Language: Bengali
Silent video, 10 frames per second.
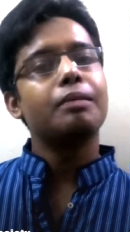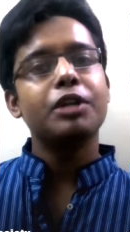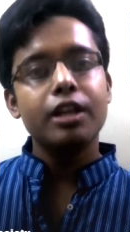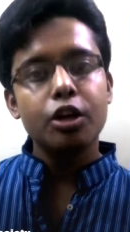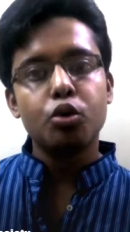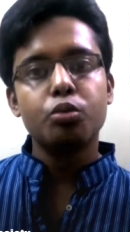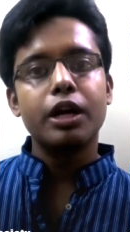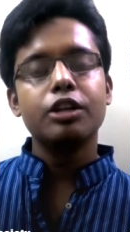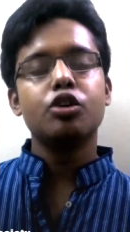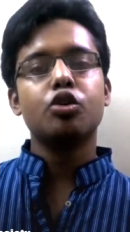যা আমাদেরকে
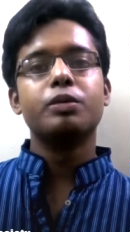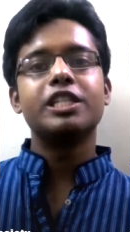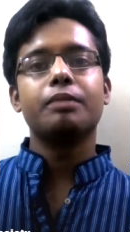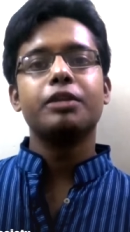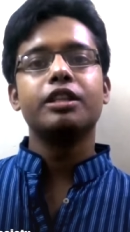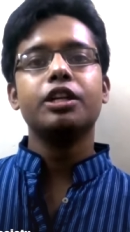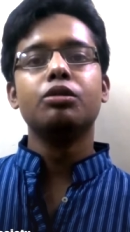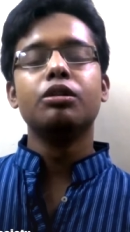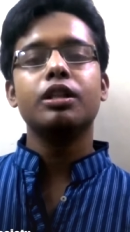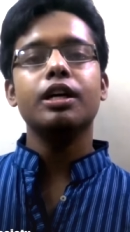অনুপ্রাণিত করবে সামনের
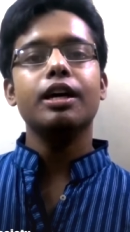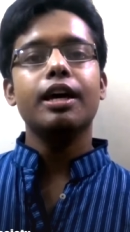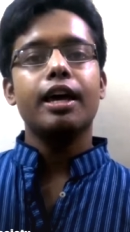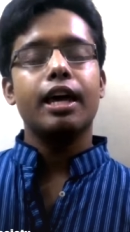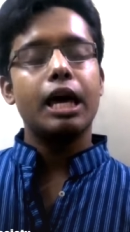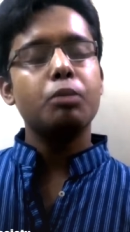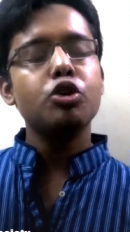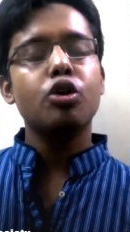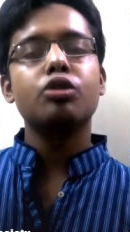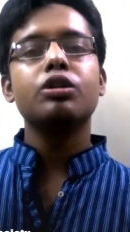দিনগুলোতে
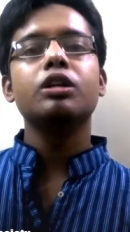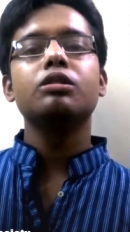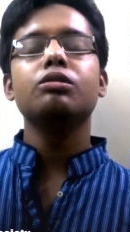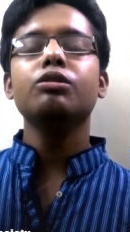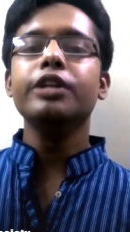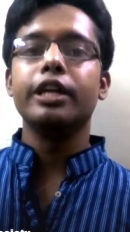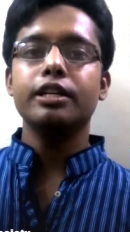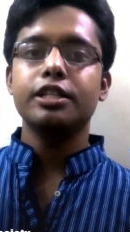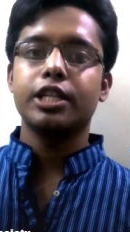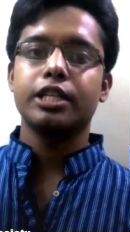এমন ঘটনাগুলো
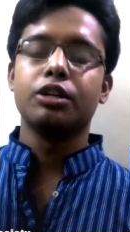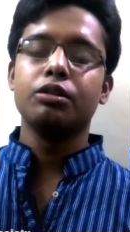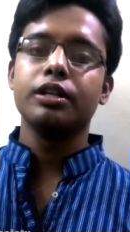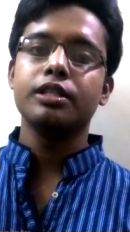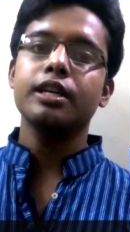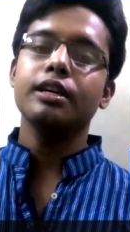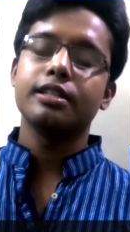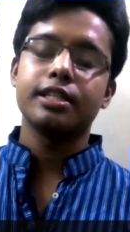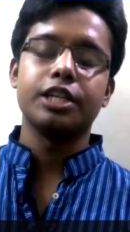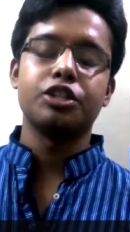নিয়ে সাজানো হয়েছে
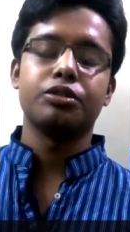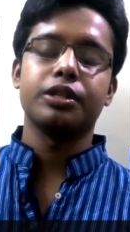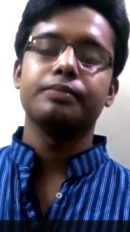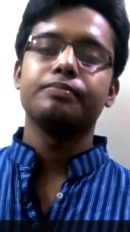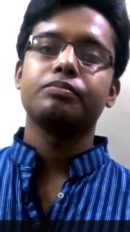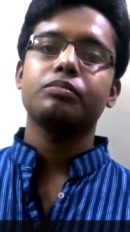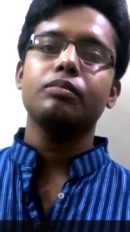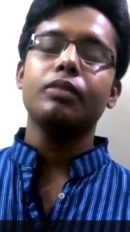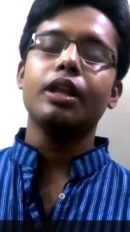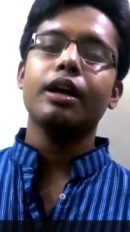সাই স্টোরি
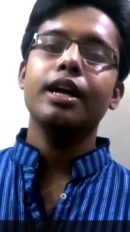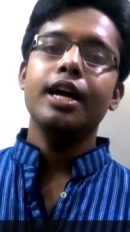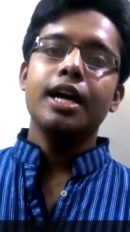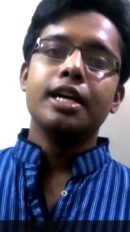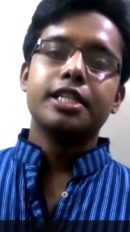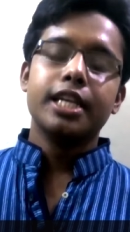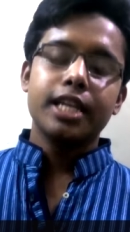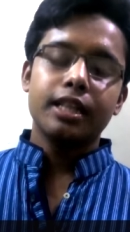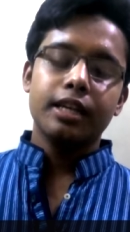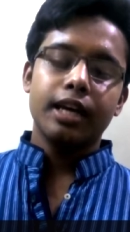
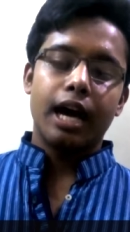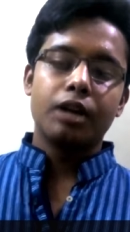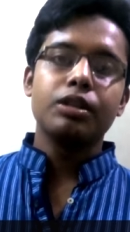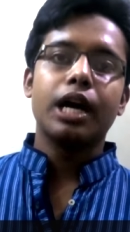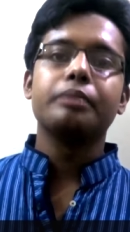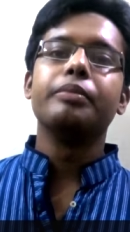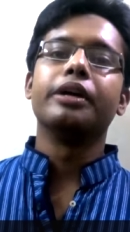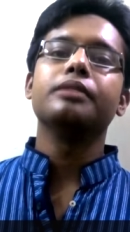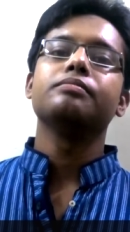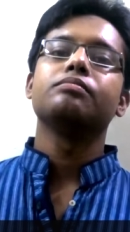সেই সাথে আরও
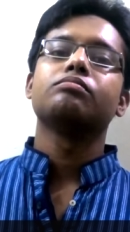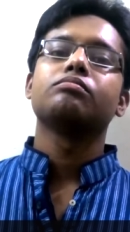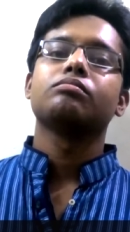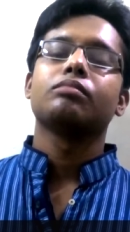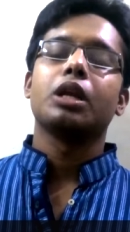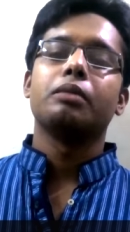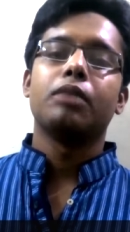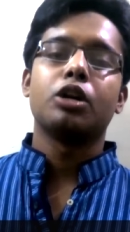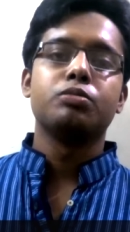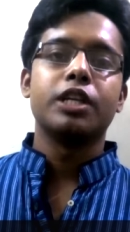থাকবে
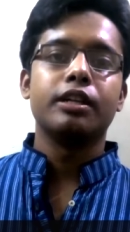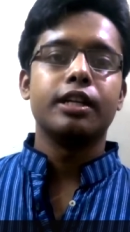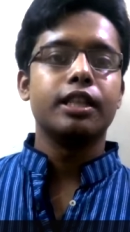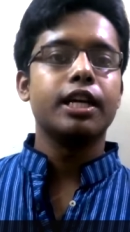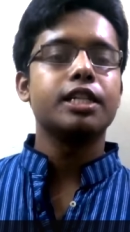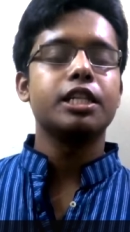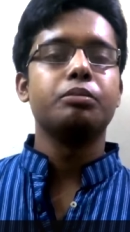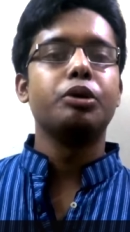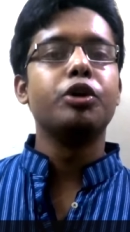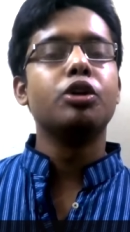জাতির
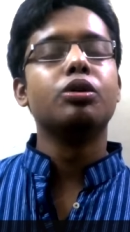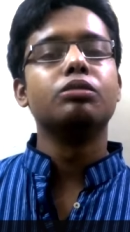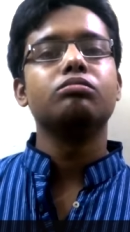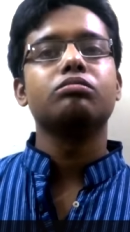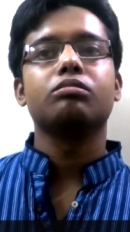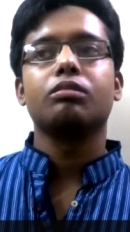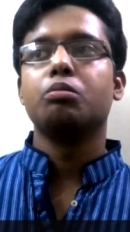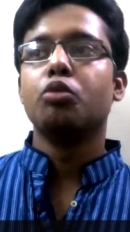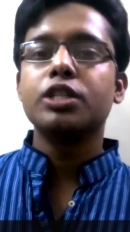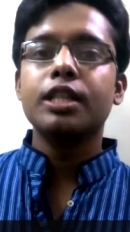ইতিহাসের বিভিন্ন
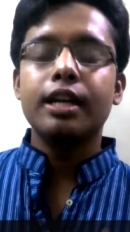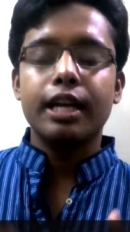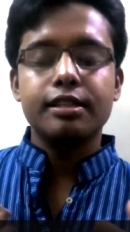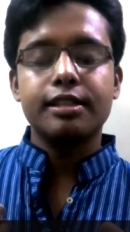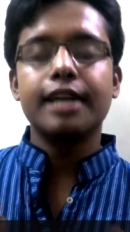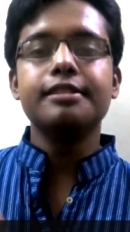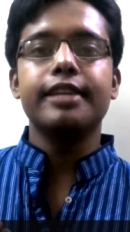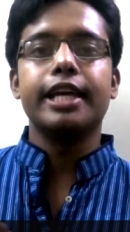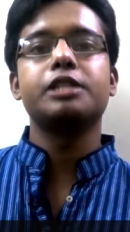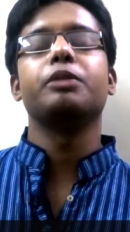মজাদার
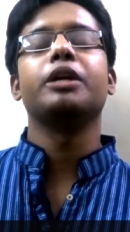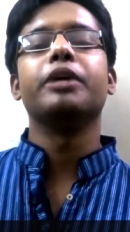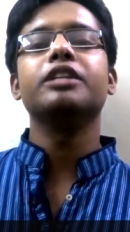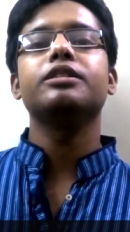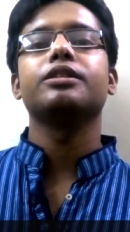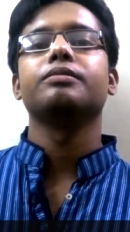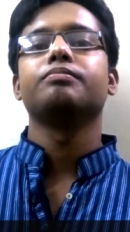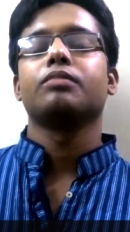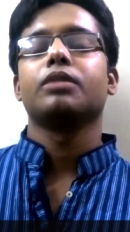সায়েন্স এক্সপেরিমেন্ট